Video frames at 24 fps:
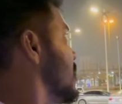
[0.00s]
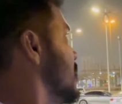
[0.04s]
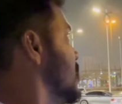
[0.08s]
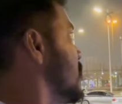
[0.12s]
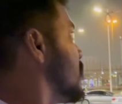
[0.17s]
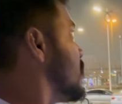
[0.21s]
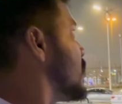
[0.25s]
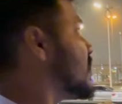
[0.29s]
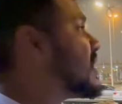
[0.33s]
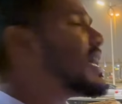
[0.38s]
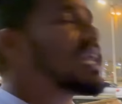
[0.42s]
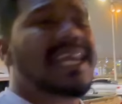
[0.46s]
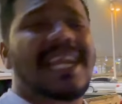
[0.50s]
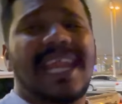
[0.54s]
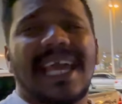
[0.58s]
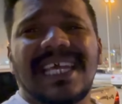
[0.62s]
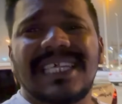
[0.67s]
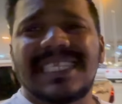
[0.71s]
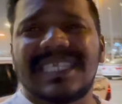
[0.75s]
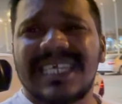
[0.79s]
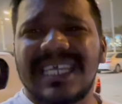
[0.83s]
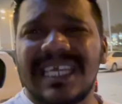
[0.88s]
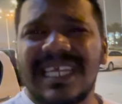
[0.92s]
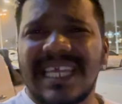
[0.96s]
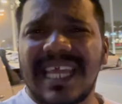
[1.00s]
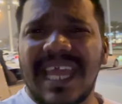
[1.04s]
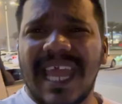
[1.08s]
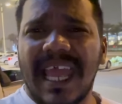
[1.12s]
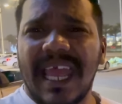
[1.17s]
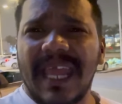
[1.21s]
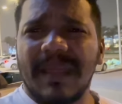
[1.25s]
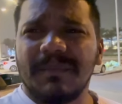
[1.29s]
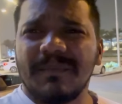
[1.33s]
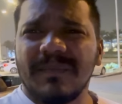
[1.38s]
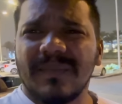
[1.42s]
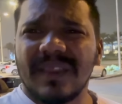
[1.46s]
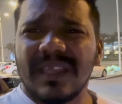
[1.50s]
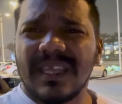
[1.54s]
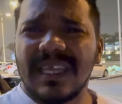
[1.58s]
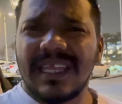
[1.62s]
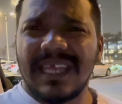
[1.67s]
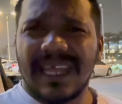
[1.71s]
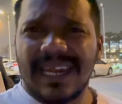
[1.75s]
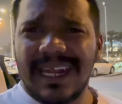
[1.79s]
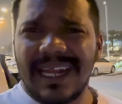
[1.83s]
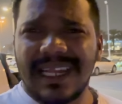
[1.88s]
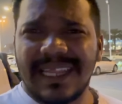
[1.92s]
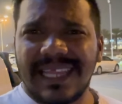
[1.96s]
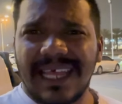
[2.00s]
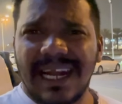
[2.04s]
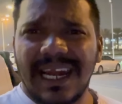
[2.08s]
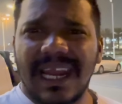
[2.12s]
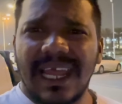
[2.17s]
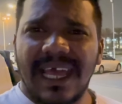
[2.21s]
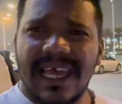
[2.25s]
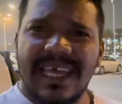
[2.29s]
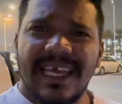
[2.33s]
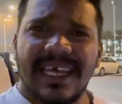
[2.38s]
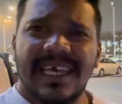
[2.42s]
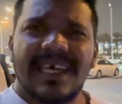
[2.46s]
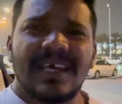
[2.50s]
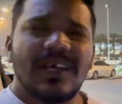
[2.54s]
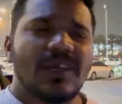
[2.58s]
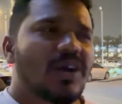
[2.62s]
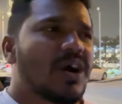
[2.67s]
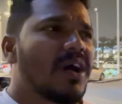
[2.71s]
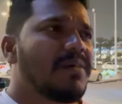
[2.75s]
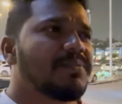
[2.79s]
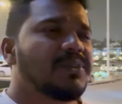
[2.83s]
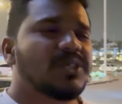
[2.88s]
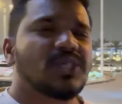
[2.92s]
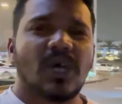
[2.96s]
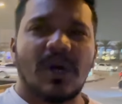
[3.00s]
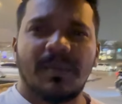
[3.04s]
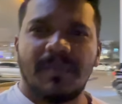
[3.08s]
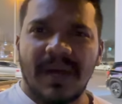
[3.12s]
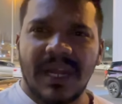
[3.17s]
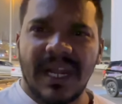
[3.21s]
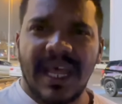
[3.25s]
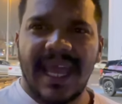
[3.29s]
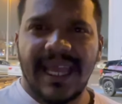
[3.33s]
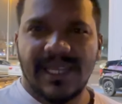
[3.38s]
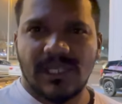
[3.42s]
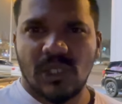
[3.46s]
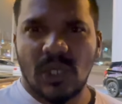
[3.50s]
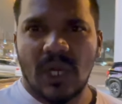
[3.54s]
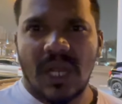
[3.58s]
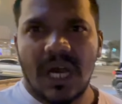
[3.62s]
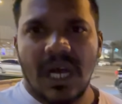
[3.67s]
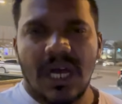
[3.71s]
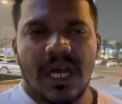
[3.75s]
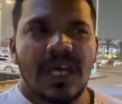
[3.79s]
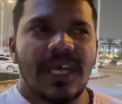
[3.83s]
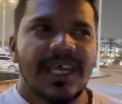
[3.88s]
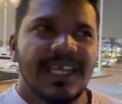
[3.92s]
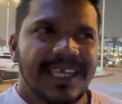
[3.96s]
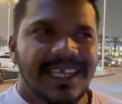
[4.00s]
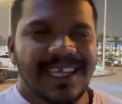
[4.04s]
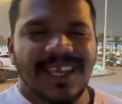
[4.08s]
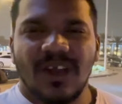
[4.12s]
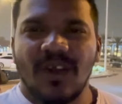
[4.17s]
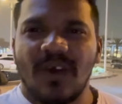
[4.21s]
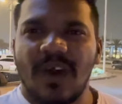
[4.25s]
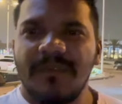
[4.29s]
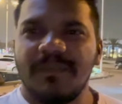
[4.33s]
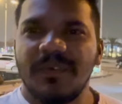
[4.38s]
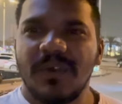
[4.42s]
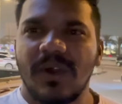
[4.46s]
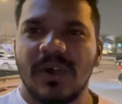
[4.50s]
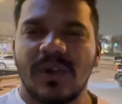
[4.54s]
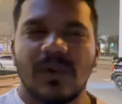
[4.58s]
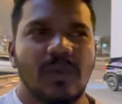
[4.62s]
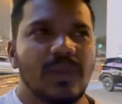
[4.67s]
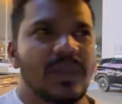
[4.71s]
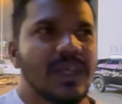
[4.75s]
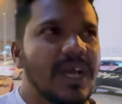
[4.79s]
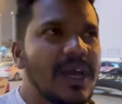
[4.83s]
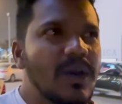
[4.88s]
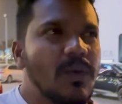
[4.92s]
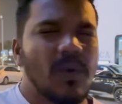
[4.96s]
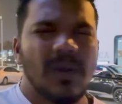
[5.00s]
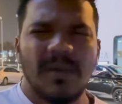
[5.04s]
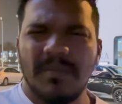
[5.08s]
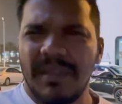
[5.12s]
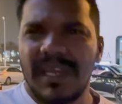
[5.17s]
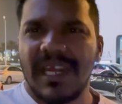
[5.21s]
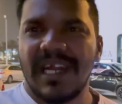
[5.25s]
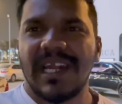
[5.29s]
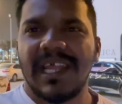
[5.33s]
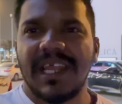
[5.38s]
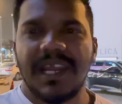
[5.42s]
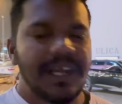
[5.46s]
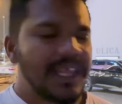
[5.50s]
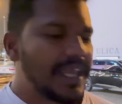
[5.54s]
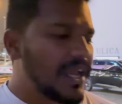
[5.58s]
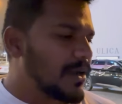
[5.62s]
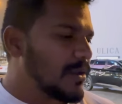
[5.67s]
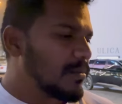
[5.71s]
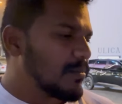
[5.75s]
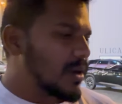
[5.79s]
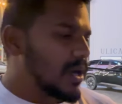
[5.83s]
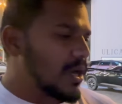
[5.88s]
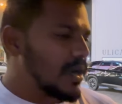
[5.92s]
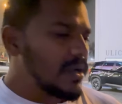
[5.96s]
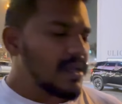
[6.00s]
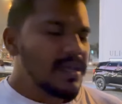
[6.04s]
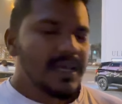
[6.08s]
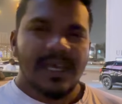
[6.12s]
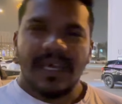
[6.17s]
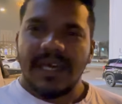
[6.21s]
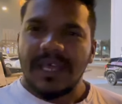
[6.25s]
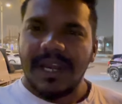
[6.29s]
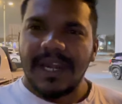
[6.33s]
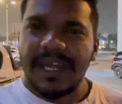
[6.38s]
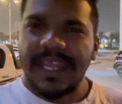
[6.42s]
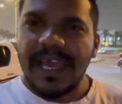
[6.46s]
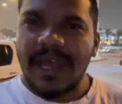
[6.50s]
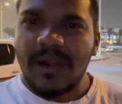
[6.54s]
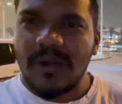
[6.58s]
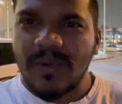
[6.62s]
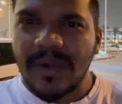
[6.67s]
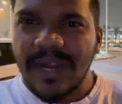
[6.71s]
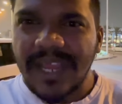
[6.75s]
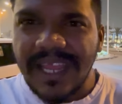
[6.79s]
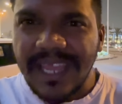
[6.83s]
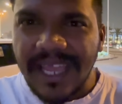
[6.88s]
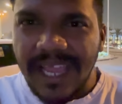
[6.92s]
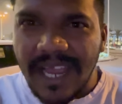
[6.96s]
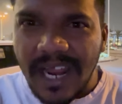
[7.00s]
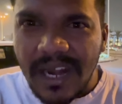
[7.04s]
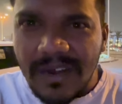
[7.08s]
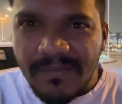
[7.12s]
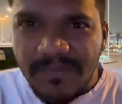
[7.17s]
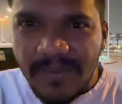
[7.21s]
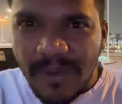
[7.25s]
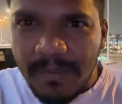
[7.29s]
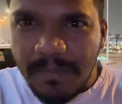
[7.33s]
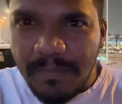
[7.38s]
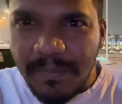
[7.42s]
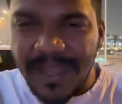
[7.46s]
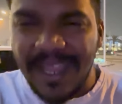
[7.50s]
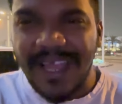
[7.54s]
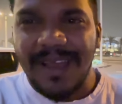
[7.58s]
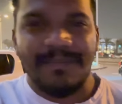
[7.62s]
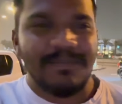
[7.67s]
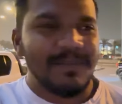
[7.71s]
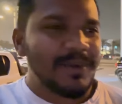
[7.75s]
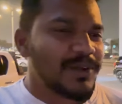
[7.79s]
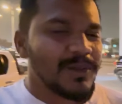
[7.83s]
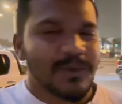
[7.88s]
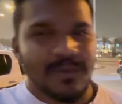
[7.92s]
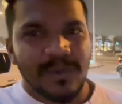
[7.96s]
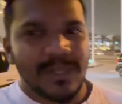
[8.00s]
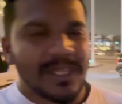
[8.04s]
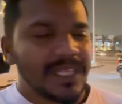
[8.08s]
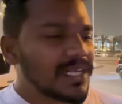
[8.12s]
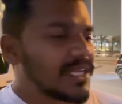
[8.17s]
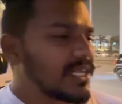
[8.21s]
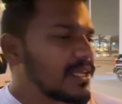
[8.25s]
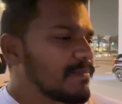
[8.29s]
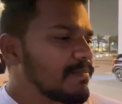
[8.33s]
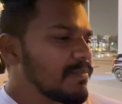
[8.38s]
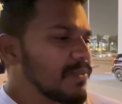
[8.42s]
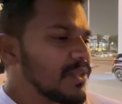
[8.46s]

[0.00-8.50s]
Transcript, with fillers: யூஎல்ஐசிஏ இது என்னன்னு தெரில காஃபி ஷாப் ஆனால் ஆக்சுவலாக இங்கே காஃபி ஆர்டர் கொடுத்துங்க ஒன் மினிட்ல ரெடி ஆகிடுமோ ரெடி ஆனோடனே இங்கே கன்ஃபார்ம் பிக்கப் மட்டும் கொடுத்துட்டு